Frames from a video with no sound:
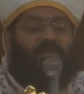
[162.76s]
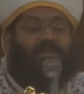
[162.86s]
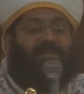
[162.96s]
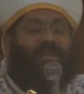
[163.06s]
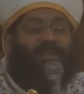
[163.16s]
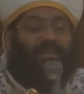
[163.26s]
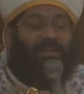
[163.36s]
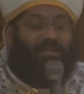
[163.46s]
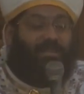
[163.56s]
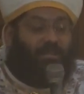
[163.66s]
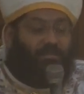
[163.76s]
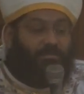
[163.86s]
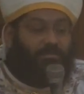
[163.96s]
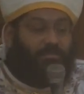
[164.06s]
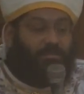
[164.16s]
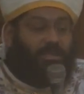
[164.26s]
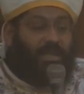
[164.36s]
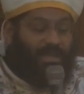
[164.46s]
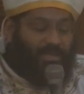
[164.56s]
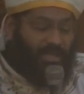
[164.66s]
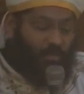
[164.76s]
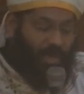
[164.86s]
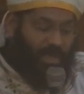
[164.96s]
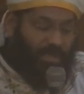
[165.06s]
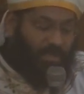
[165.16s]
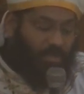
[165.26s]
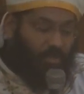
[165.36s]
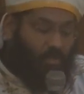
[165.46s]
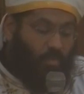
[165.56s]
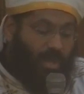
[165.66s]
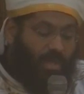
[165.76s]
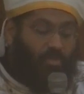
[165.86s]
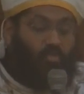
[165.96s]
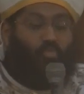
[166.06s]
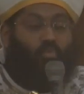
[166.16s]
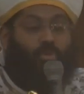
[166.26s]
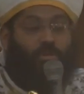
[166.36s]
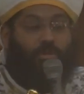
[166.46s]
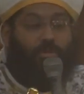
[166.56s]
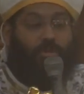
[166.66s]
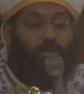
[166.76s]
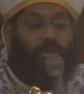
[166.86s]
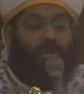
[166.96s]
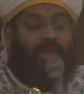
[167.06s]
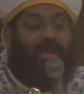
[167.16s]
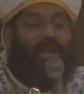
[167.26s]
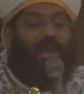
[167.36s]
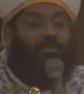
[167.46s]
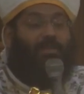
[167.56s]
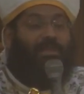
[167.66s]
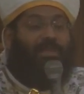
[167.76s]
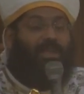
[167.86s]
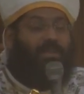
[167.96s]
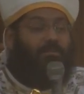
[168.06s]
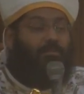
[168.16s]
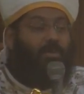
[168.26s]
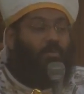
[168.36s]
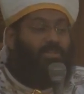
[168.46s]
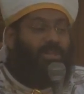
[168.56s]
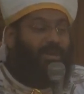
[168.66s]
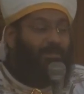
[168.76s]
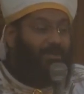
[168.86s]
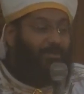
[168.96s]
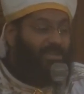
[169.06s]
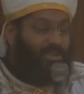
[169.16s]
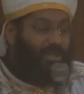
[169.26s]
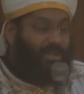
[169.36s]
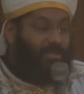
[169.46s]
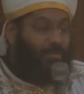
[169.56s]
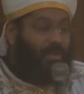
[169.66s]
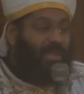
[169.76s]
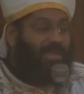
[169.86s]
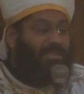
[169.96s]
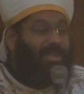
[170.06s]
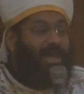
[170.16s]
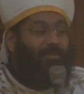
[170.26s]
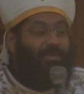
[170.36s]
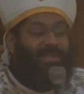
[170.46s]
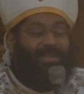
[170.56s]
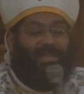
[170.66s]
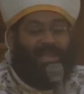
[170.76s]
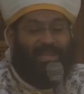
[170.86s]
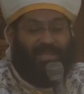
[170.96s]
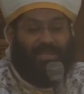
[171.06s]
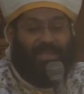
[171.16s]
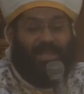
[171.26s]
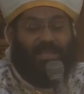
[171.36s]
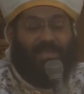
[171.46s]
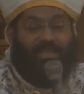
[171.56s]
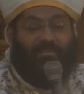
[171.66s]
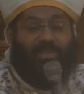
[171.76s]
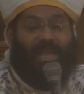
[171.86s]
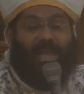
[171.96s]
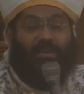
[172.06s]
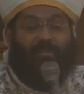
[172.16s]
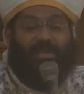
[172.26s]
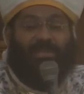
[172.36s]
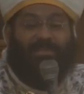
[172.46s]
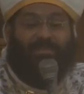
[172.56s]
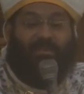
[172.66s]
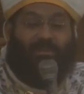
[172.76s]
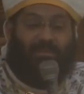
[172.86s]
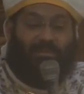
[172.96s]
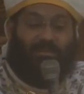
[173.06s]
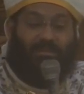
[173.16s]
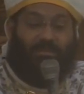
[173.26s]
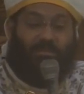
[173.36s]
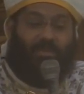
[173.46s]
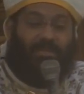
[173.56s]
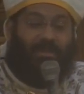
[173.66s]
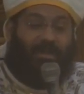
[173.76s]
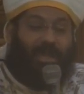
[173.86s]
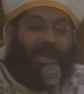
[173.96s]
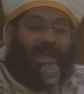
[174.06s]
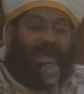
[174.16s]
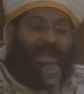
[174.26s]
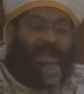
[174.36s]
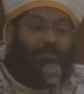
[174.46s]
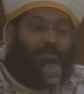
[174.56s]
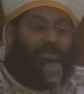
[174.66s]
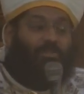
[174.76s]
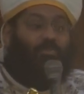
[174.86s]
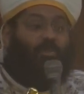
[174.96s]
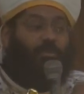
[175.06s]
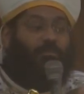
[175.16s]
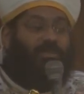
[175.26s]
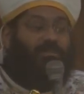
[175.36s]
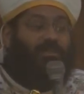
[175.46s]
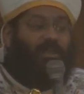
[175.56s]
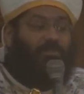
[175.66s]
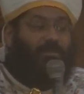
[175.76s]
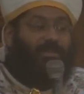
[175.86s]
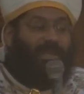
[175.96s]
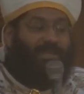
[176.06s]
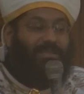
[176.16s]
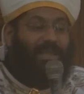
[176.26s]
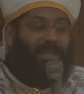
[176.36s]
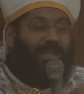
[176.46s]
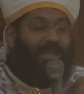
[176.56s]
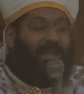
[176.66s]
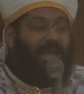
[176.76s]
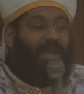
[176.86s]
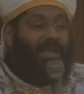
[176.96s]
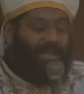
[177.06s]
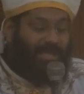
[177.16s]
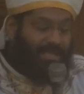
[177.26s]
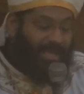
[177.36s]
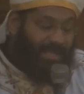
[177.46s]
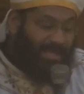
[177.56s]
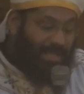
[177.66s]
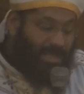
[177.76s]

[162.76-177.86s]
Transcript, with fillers: الداخلية ان الواحد جواه نور العمل ده ما هوش عمل بشري ولكن ده عمل إلهي لأن فيها عملية خلق ربنا خلق من الضل من الضلمة بتاعتنا خلق لنا إيه